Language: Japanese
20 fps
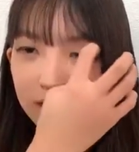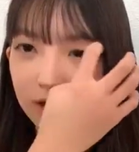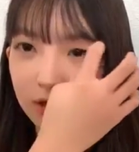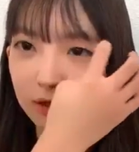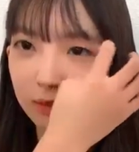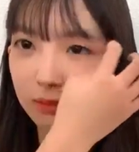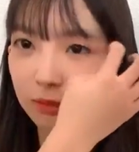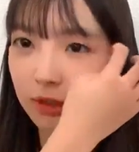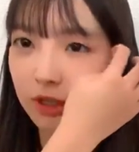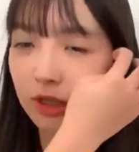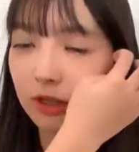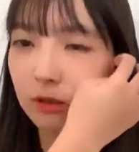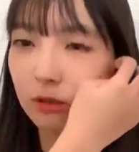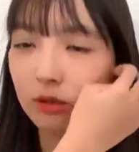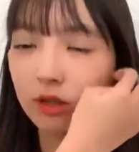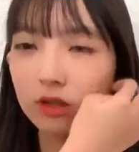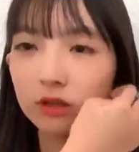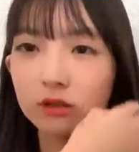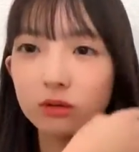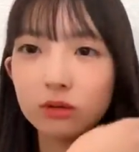でもね
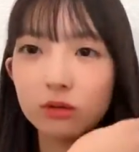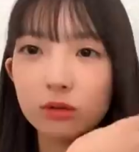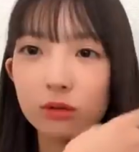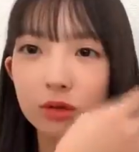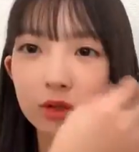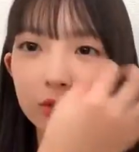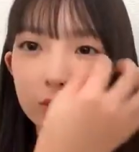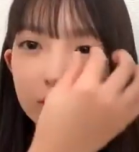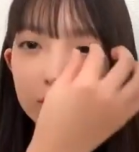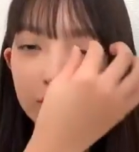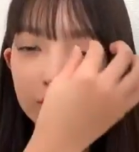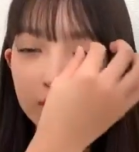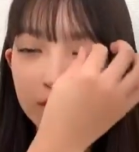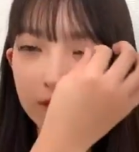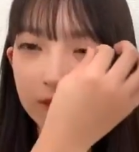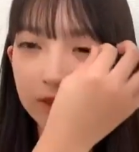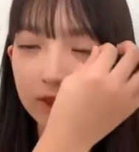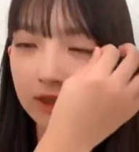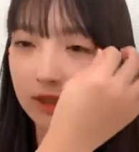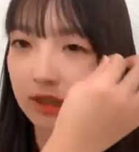他の公演も出た
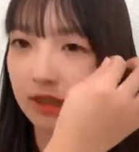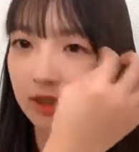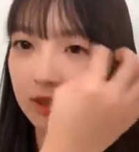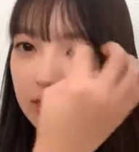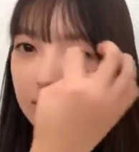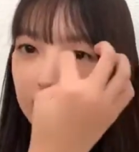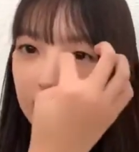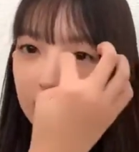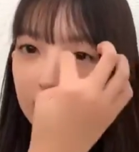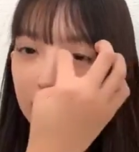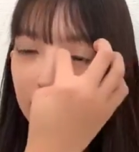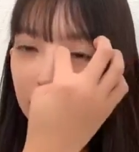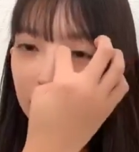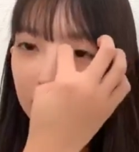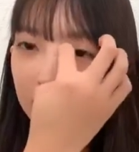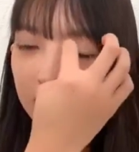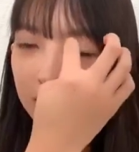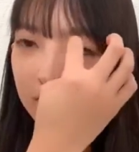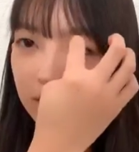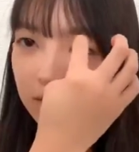いしねいろ
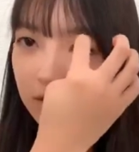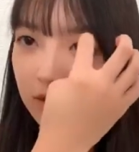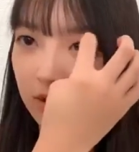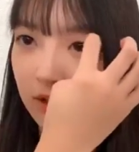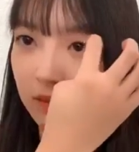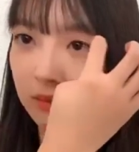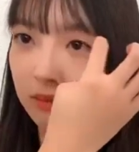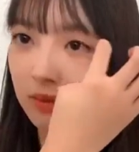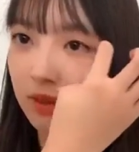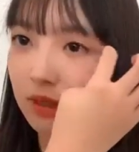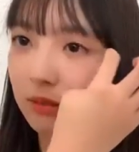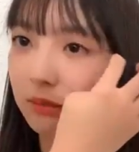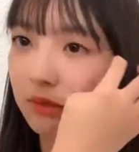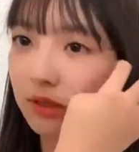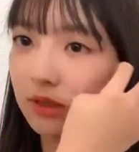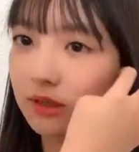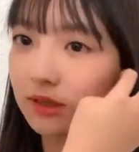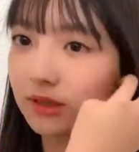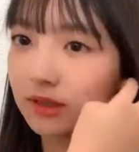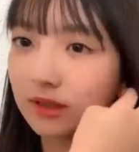いろ頑張りま
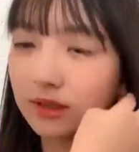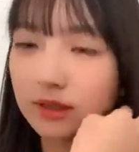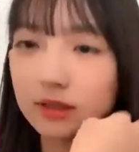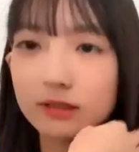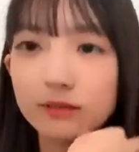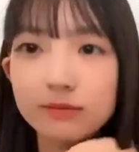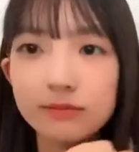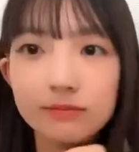す